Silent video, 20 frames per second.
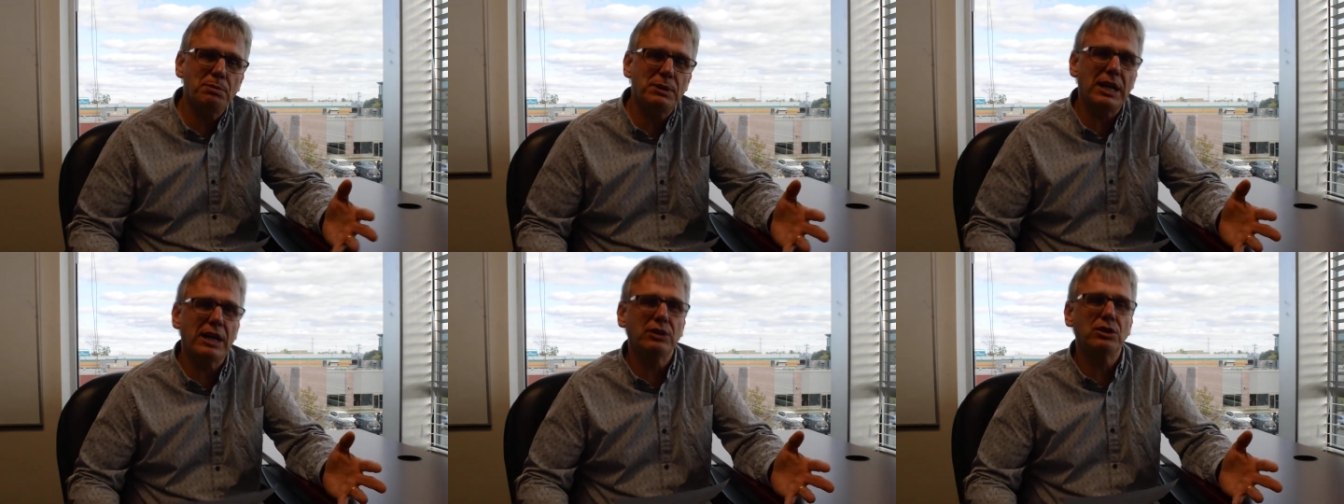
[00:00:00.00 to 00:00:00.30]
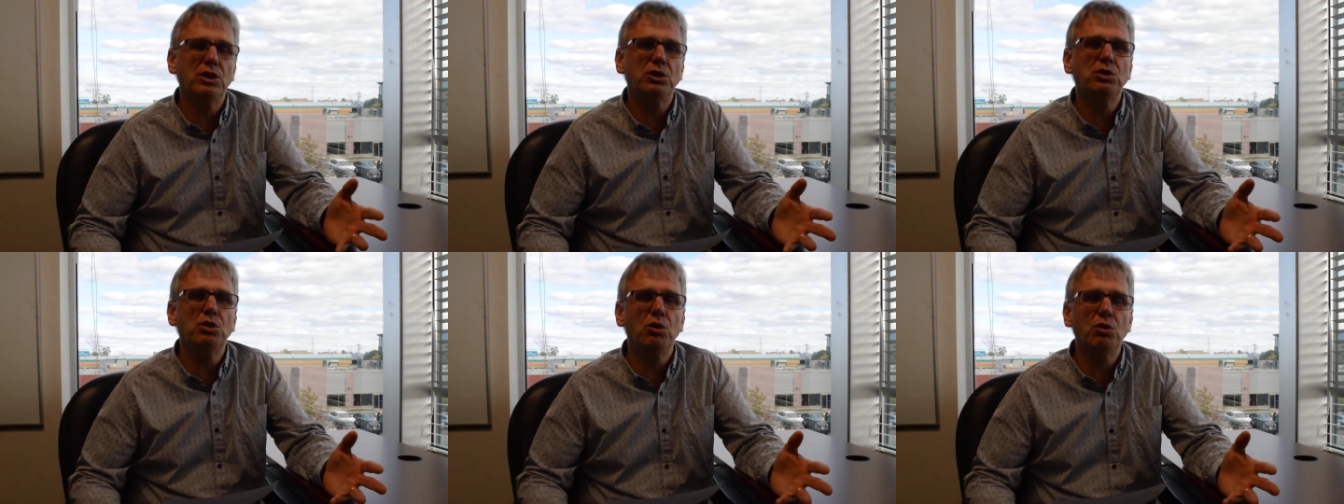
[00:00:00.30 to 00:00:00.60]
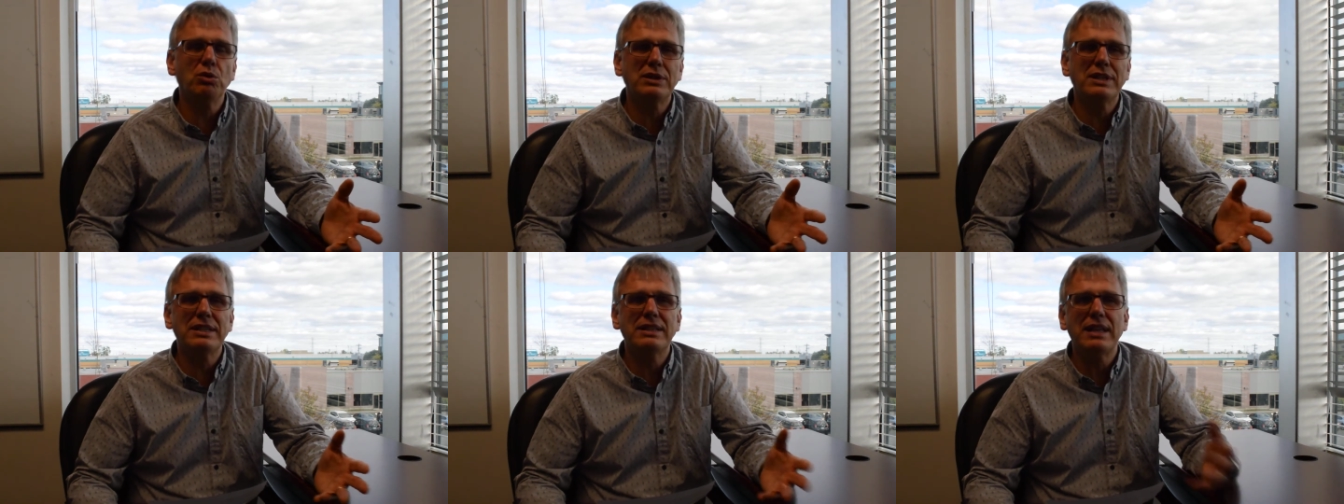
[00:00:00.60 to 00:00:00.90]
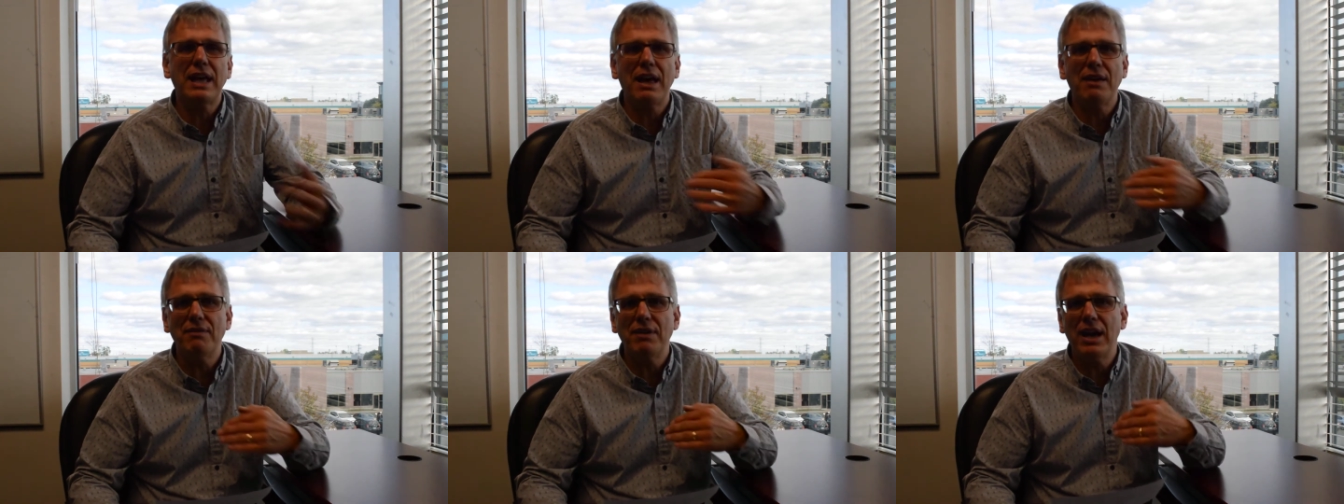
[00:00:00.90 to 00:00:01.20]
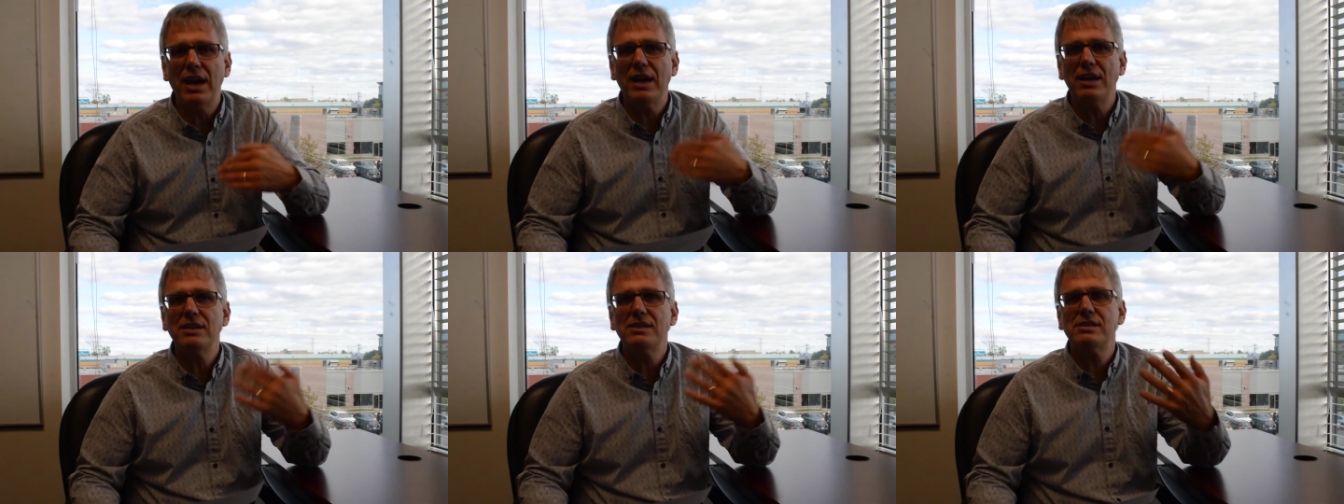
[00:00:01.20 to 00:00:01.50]
puis il y en a d'autres qui
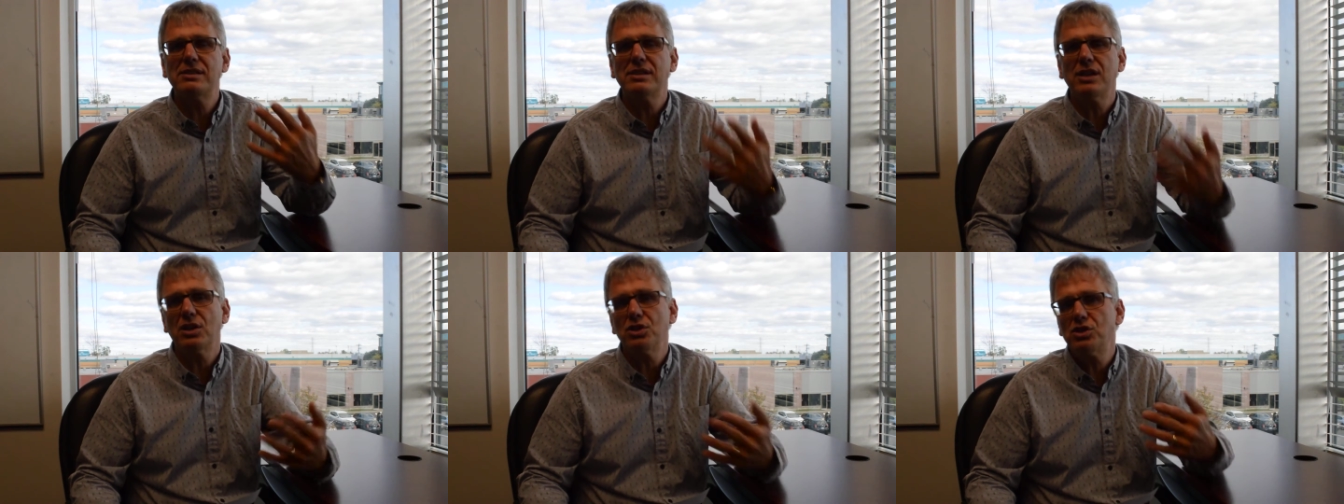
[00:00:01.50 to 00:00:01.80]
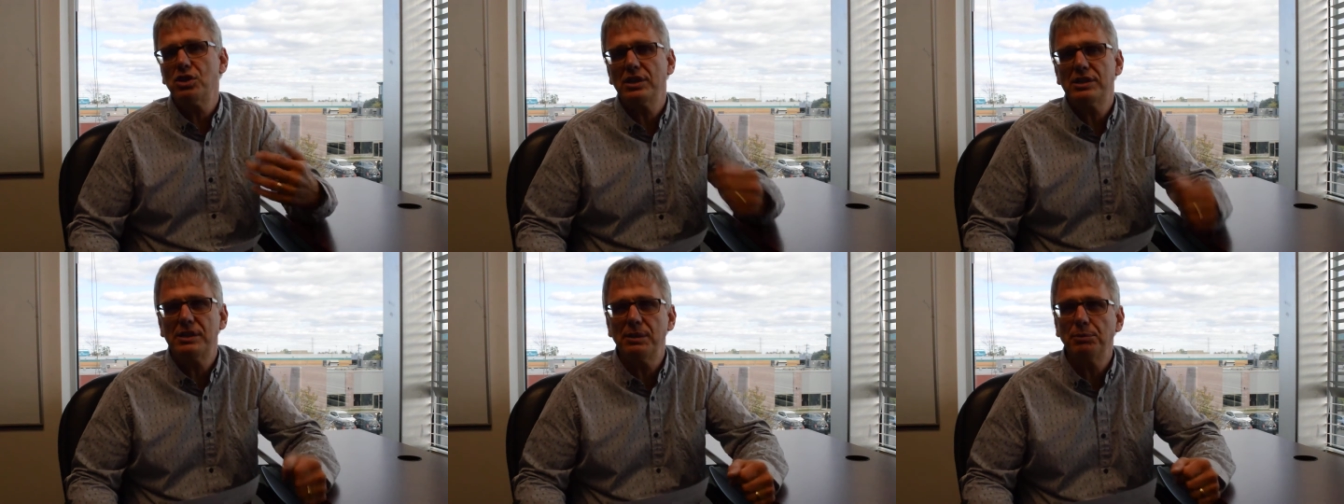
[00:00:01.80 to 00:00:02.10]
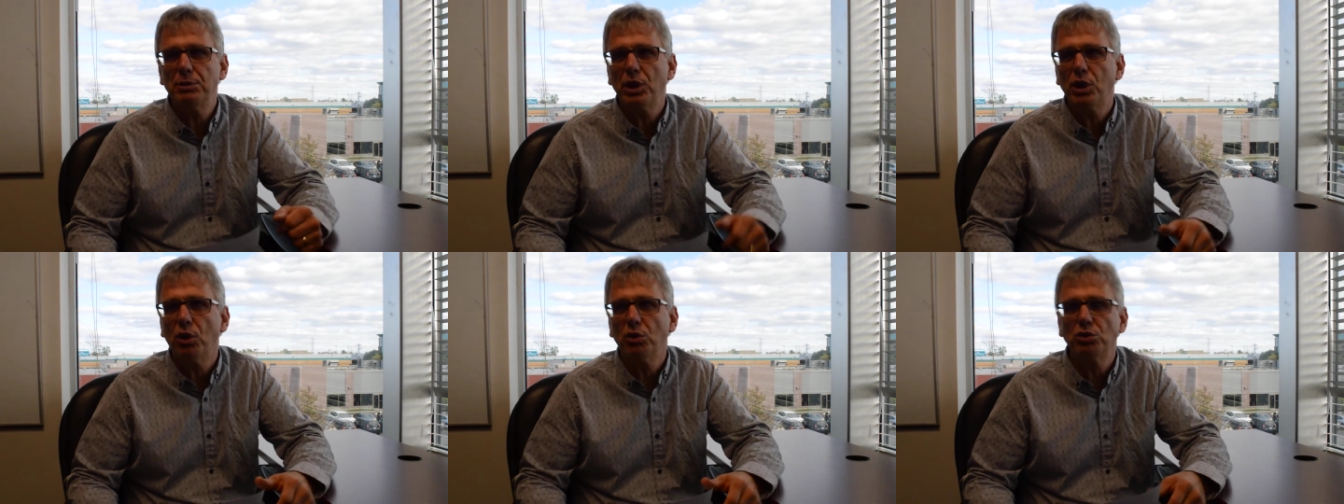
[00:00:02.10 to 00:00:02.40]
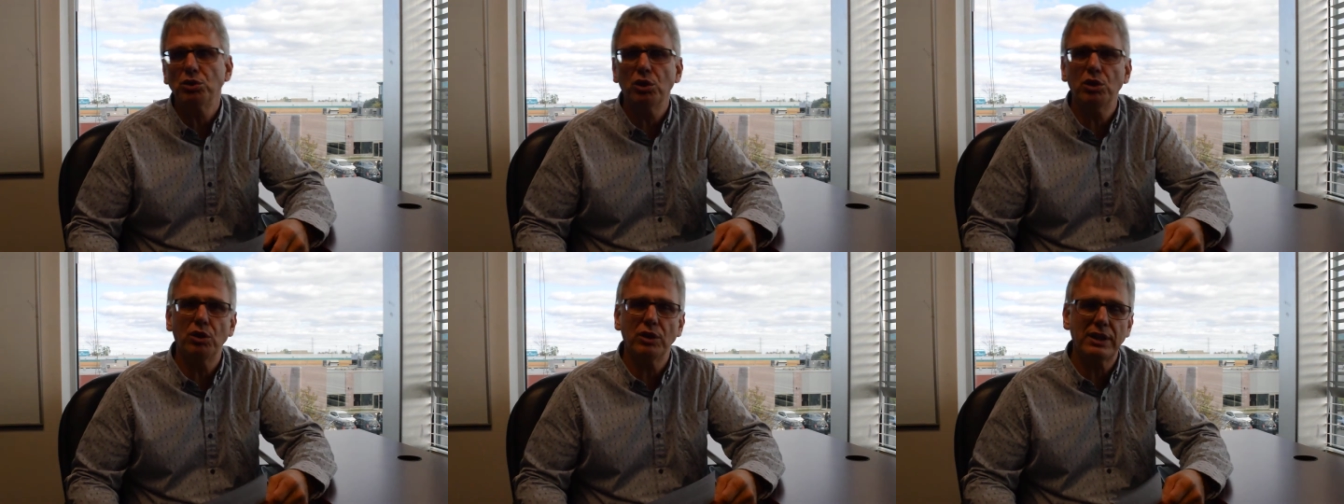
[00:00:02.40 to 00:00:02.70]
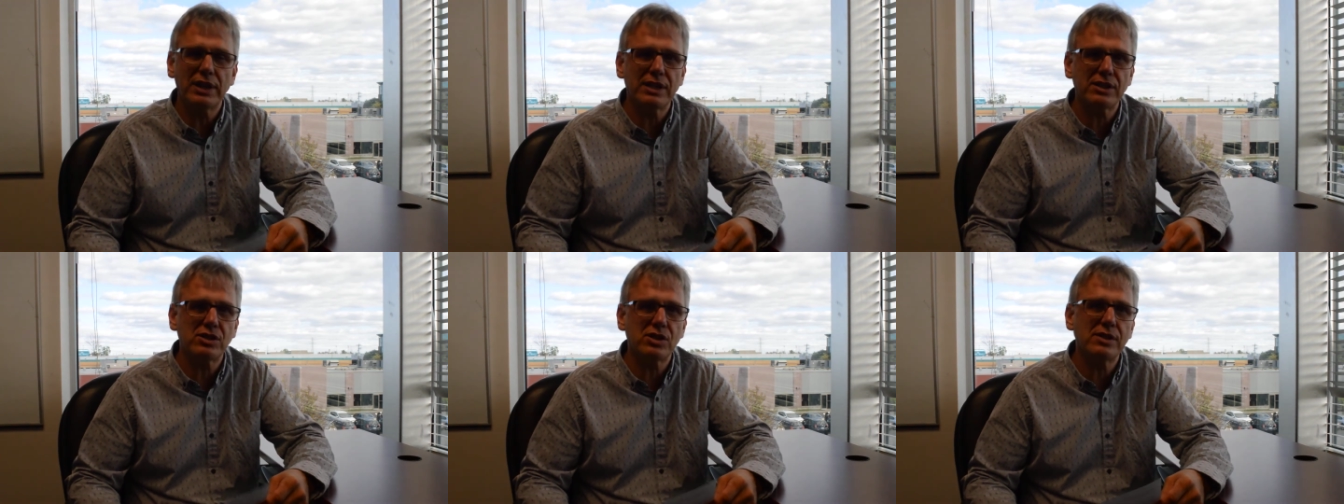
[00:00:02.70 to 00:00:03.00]
travaillent sans ce type de contrat-là.
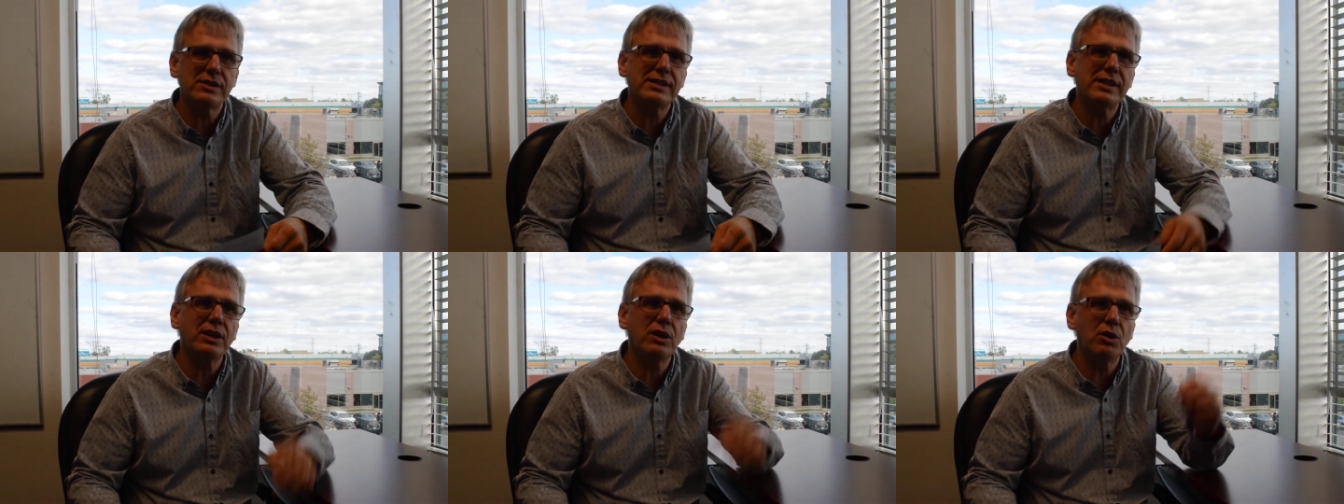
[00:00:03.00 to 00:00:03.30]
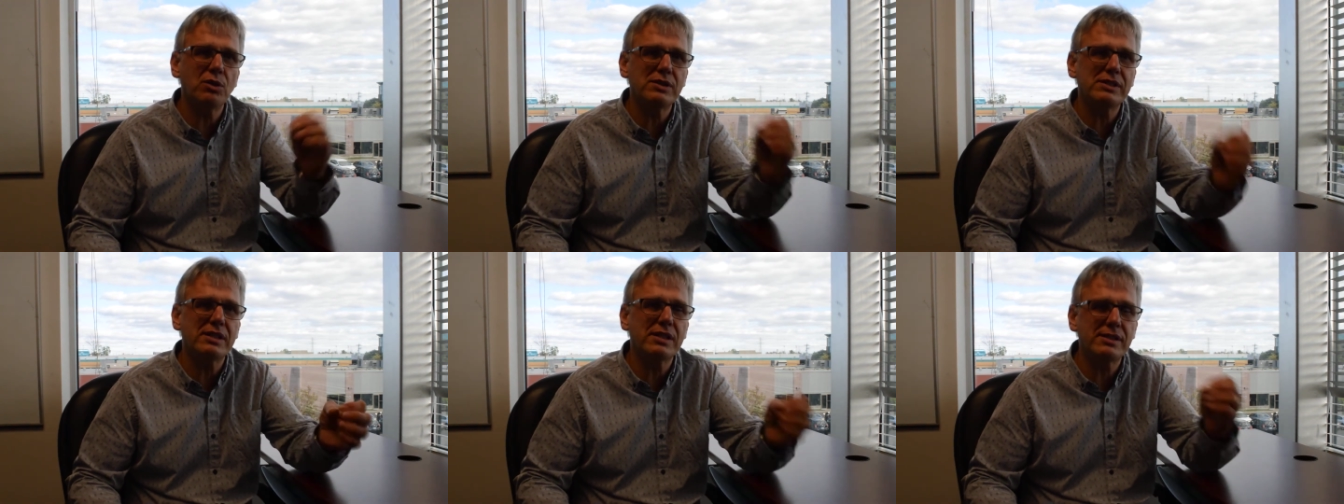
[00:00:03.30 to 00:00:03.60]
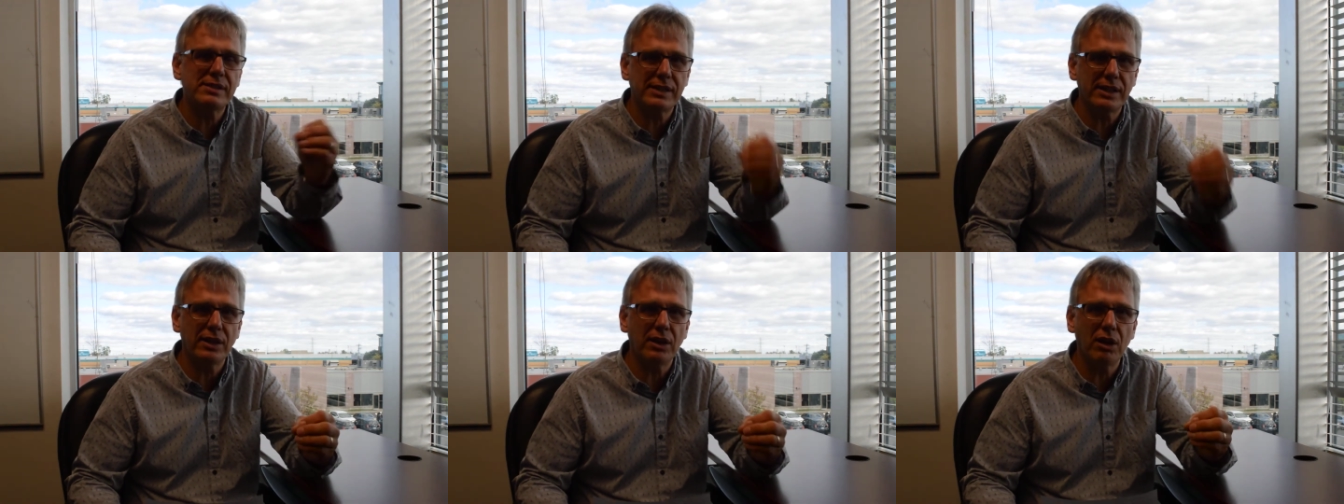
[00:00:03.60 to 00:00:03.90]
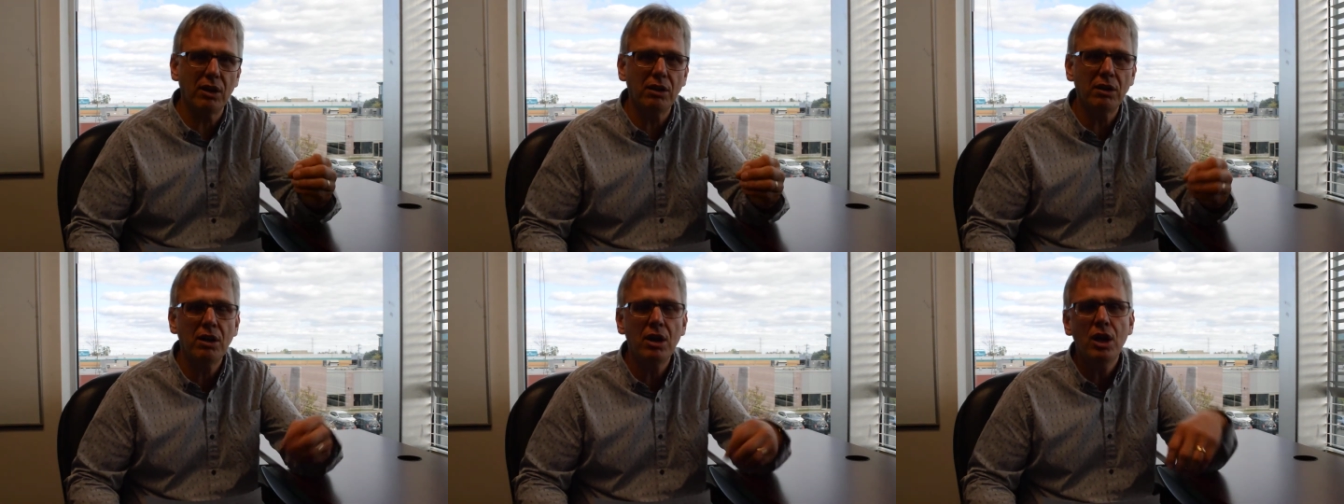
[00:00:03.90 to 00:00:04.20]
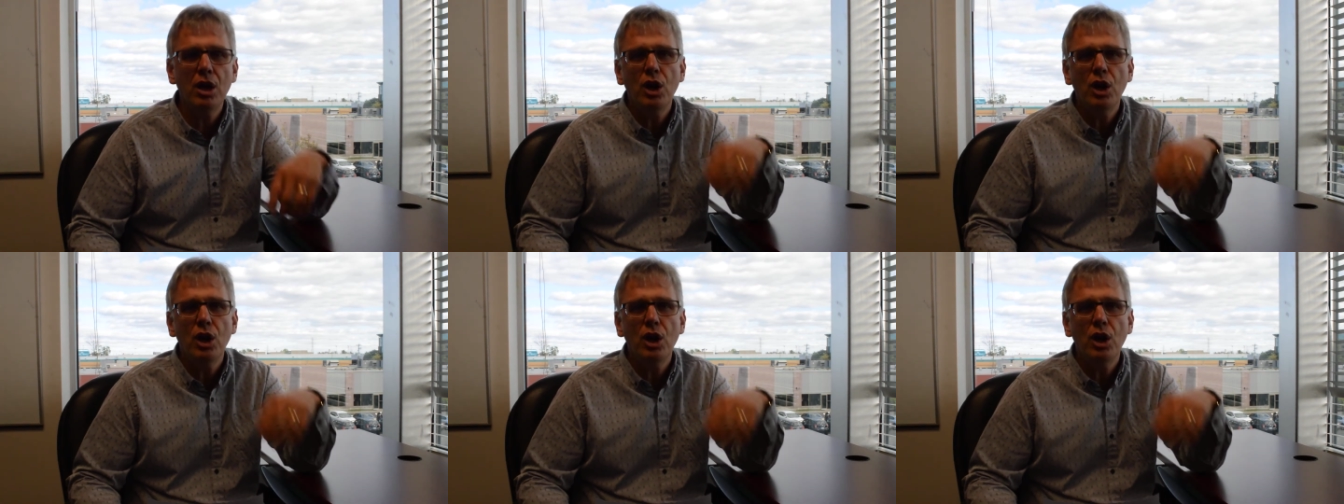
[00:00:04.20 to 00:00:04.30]
Qu'est-ce que c'est un CCA?